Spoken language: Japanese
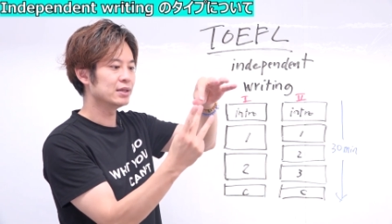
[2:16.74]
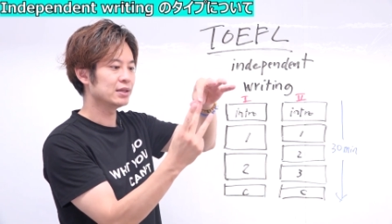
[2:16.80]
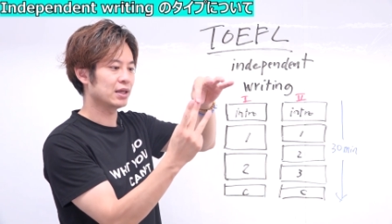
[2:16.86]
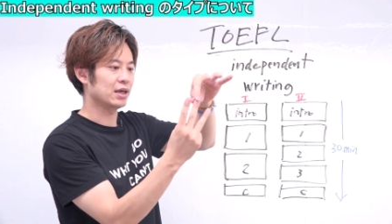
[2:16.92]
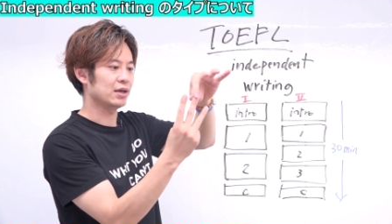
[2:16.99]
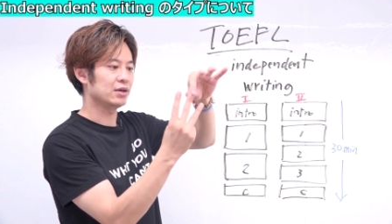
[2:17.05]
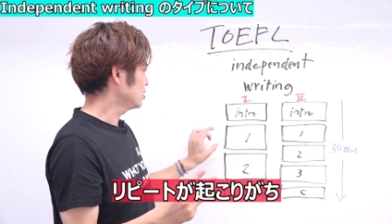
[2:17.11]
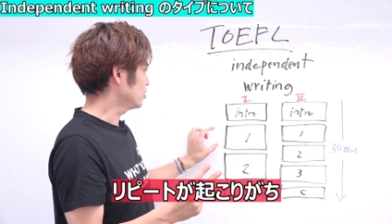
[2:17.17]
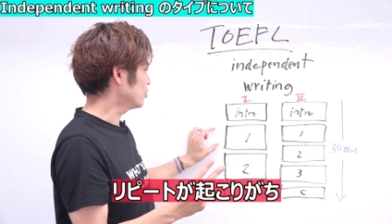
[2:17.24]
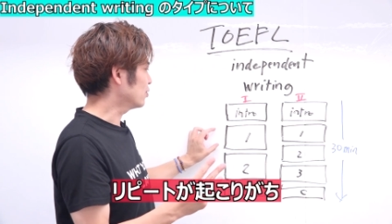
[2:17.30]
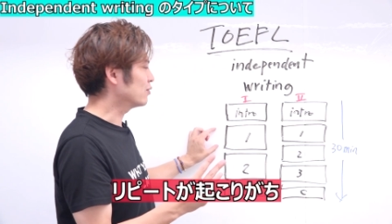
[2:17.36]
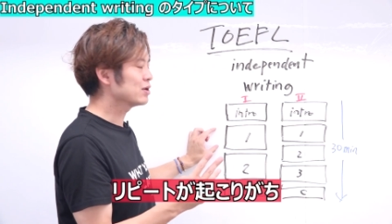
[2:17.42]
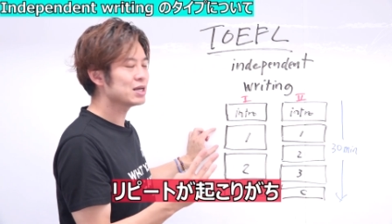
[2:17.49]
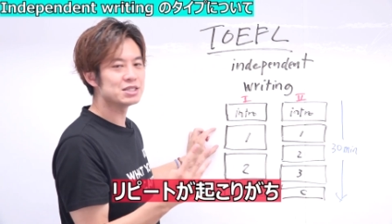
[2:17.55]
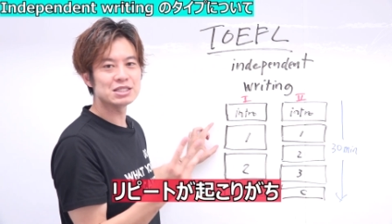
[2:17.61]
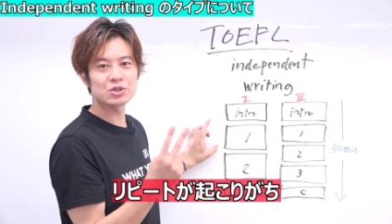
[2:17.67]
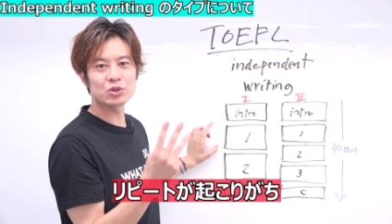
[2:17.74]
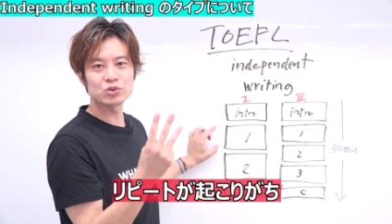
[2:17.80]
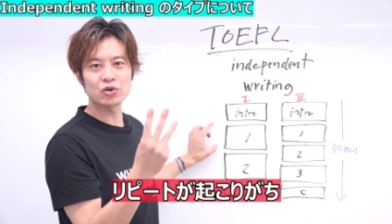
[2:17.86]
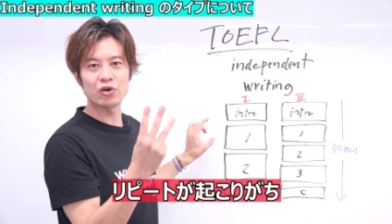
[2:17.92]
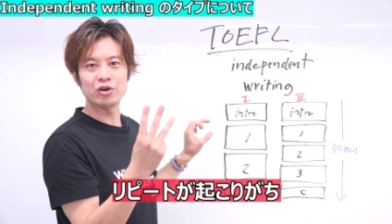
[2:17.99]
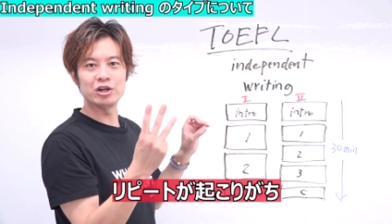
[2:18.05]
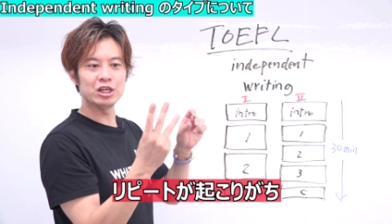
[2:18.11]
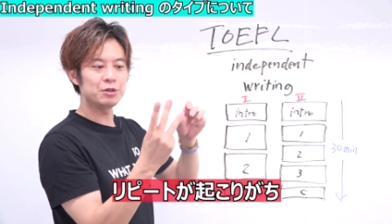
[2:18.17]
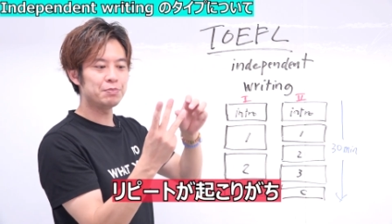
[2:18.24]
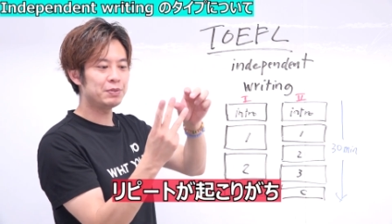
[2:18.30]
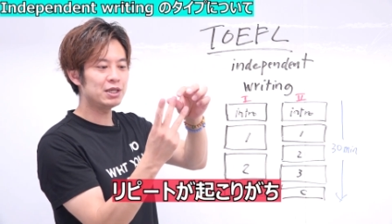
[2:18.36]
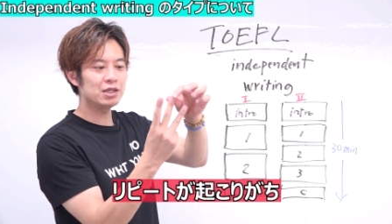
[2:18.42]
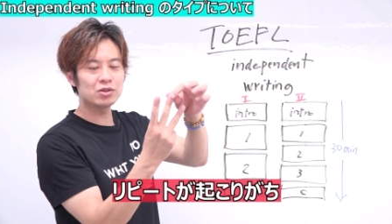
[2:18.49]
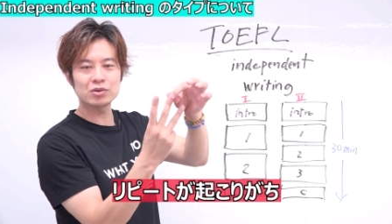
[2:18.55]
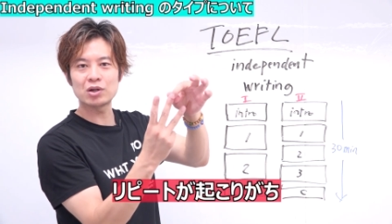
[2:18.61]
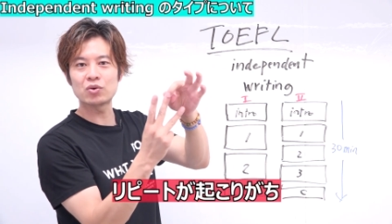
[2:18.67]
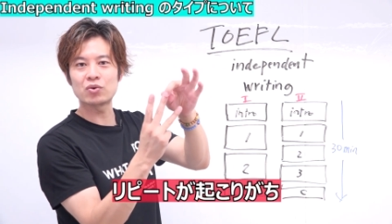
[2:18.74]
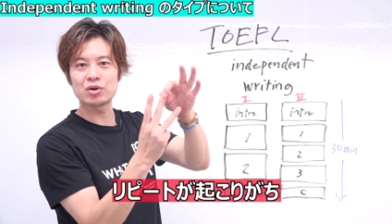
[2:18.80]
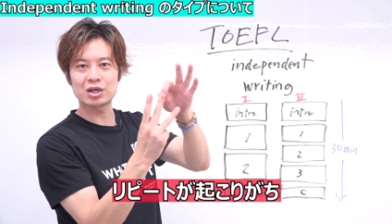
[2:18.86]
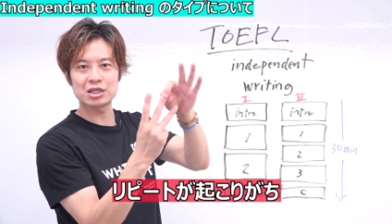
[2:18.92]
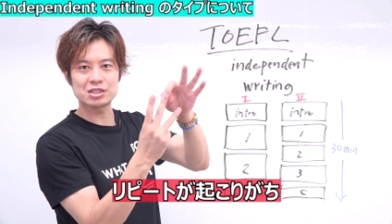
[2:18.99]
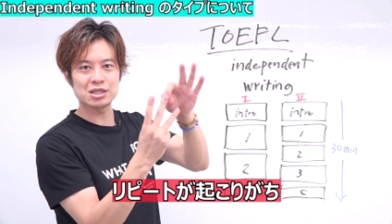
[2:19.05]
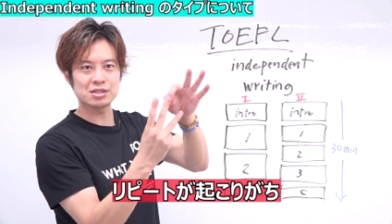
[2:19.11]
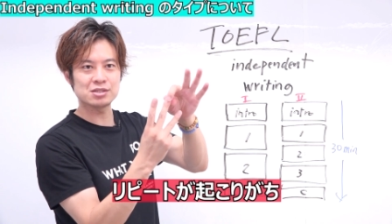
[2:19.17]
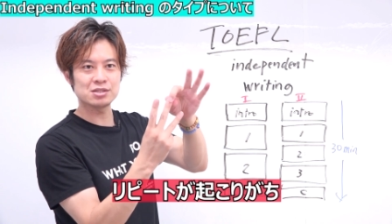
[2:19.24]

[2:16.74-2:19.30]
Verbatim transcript: で、同じことのリピートが起こりがちで